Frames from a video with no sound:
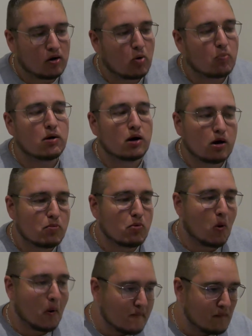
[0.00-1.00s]
Méga bon.
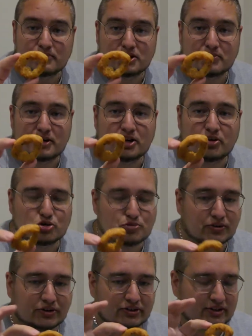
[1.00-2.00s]
Petit beignet, donc je
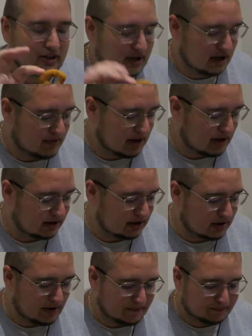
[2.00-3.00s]
pense que c'est des calamars à
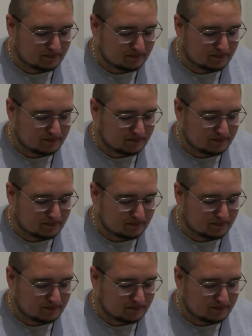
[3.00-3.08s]
l'intérieur.